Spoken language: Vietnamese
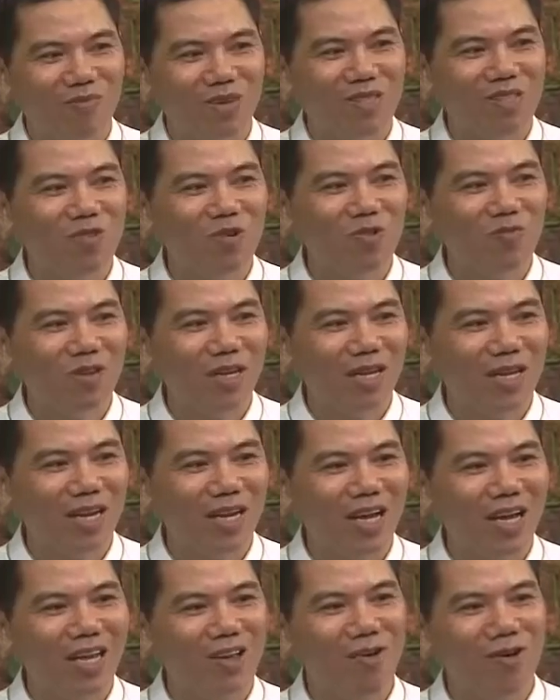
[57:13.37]
Và thưa quý vị là
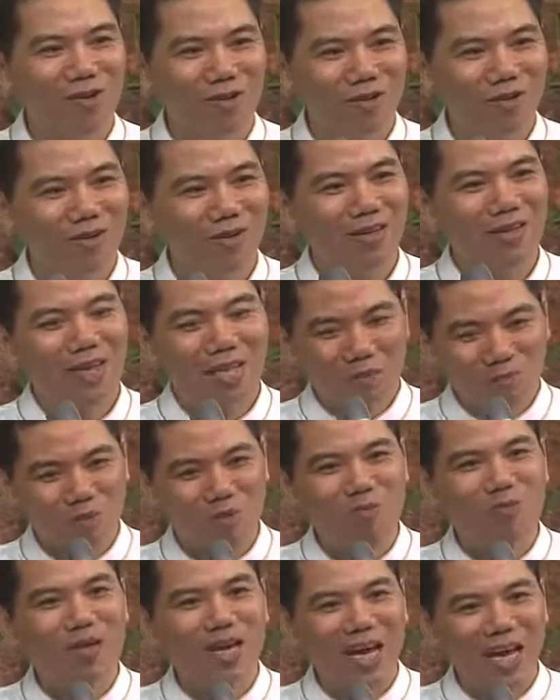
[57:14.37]
ngay con
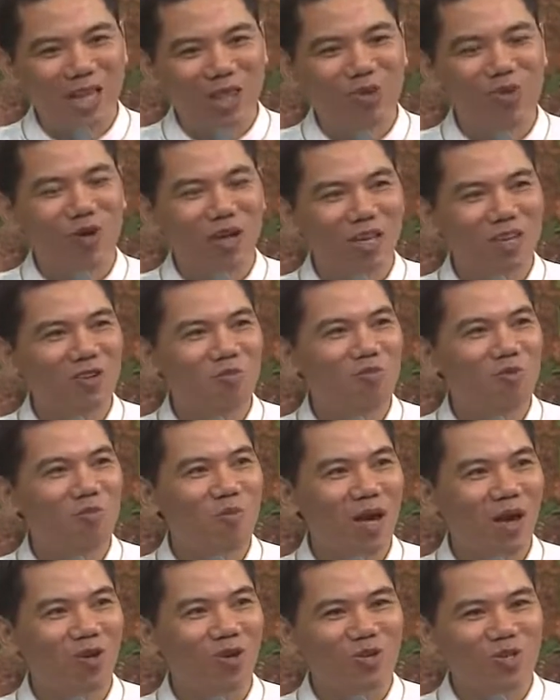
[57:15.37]
42 tuổi, những lúc bố
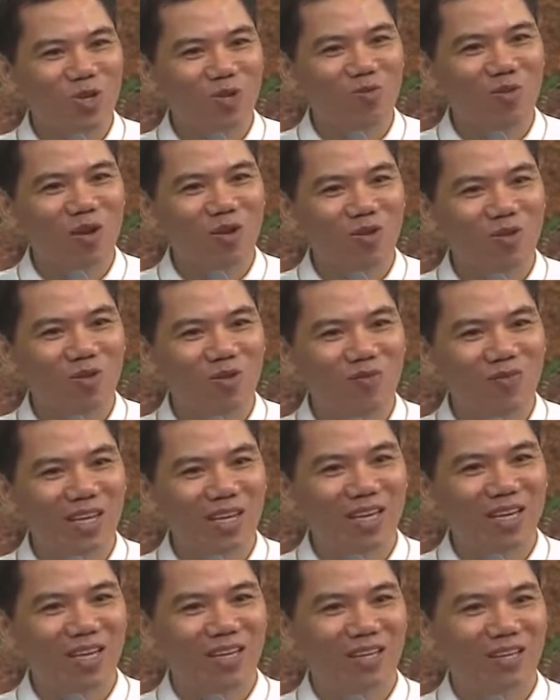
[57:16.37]
mẹ con còn sống là con
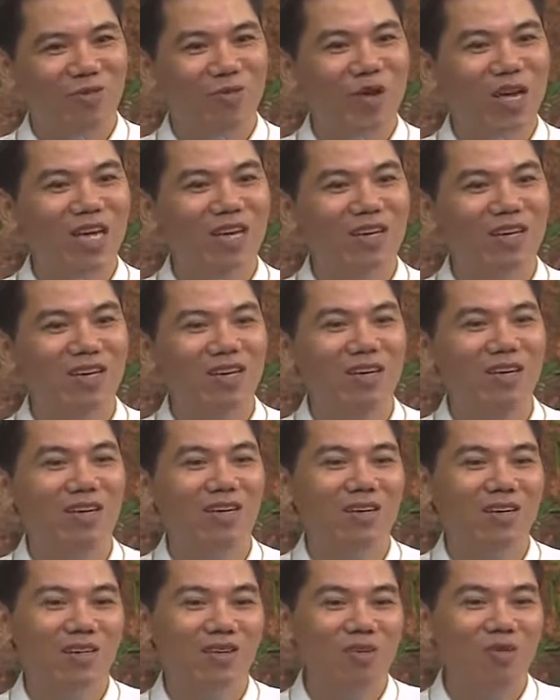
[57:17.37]
về quê
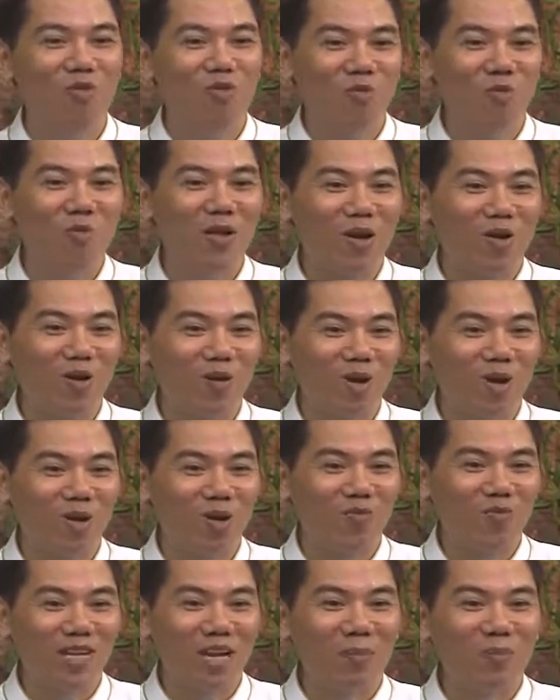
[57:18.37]
ngủ bố mẹ con là
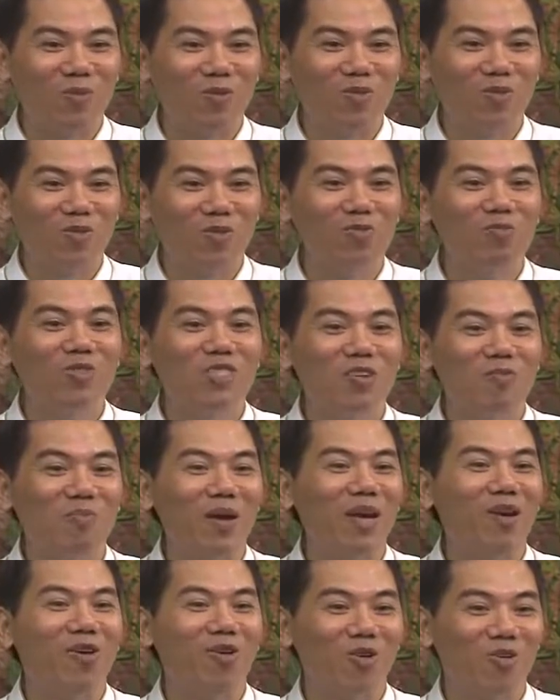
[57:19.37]
con vẫn nằm chung giường
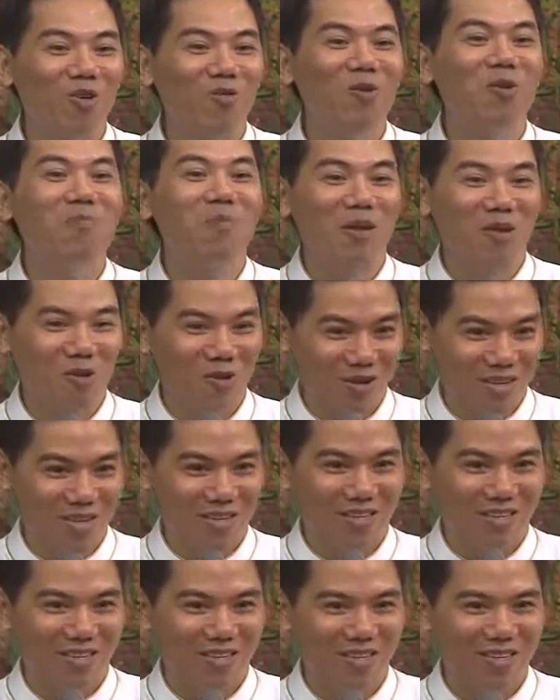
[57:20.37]
mẹ con, ôm ấp mẹ con đấy.
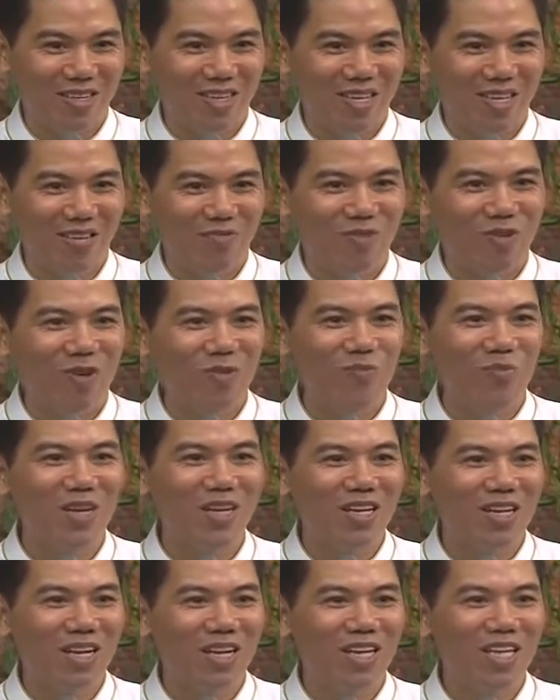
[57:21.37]
Và con
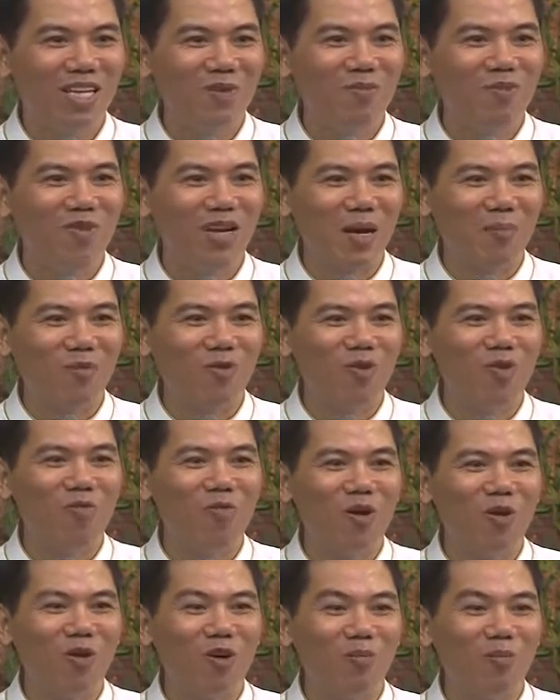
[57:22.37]
biết được là khi mà con nằm con
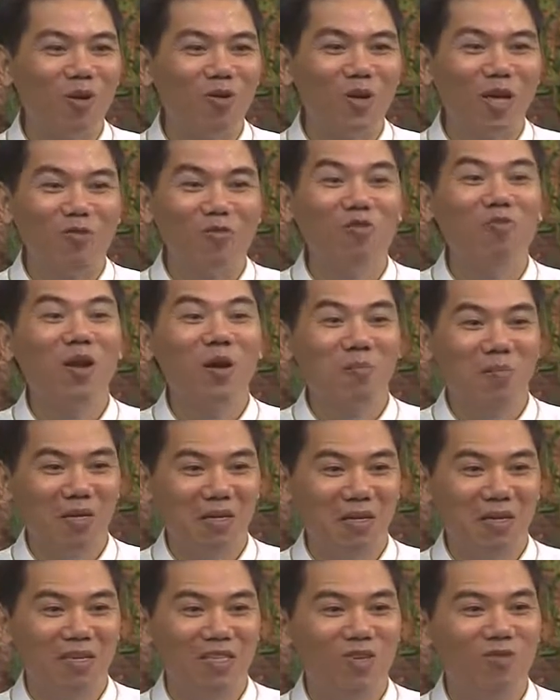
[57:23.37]
ôm mẹ con hạnh phúc lắm
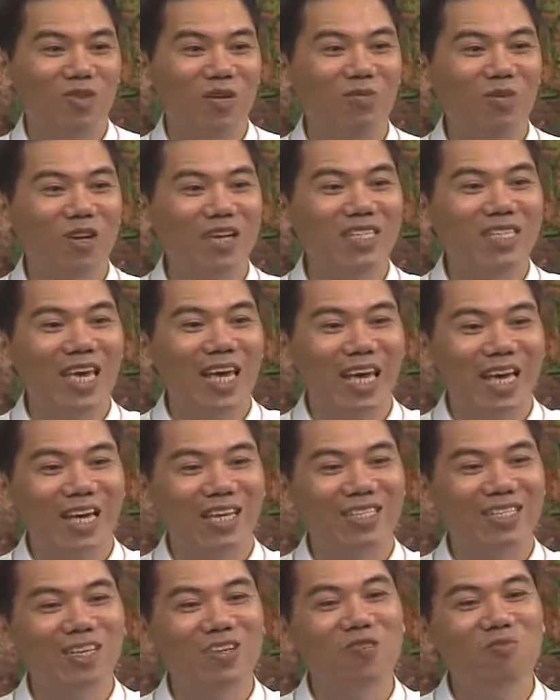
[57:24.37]
đấy. Giống như một đứa trẻ
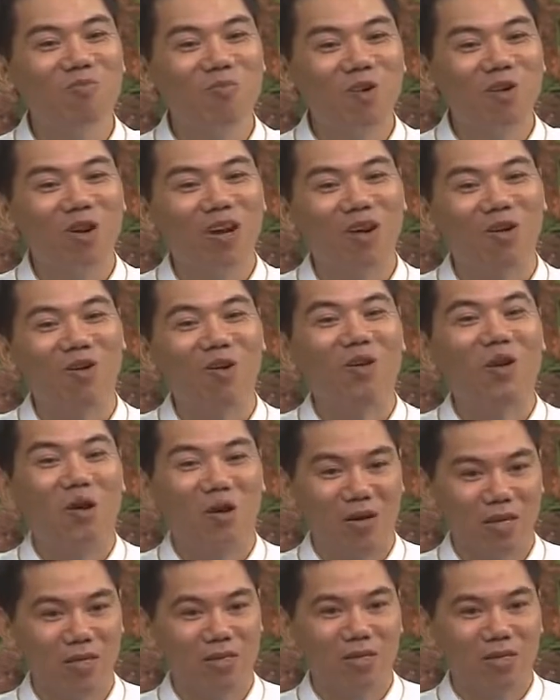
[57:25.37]
ngày xưa lúc con là còn
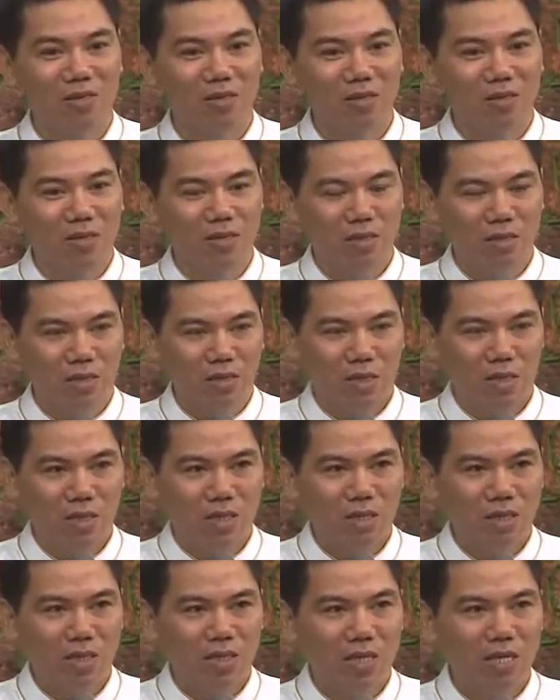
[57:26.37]
nhỏ đấy.
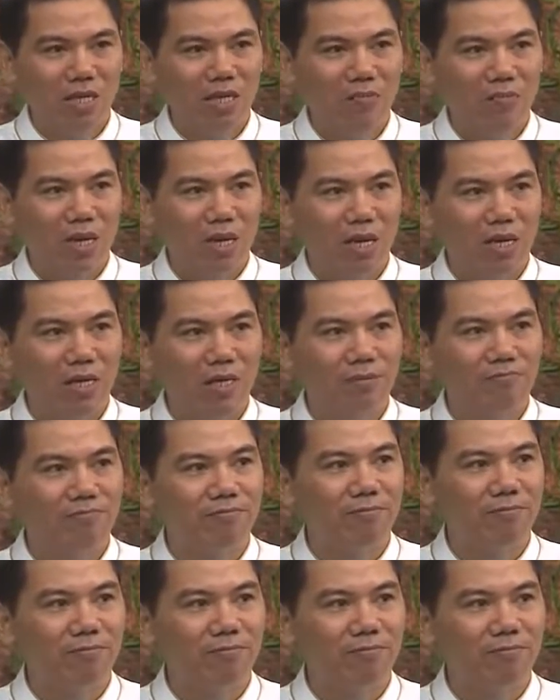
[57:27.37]
Thế nhưng mà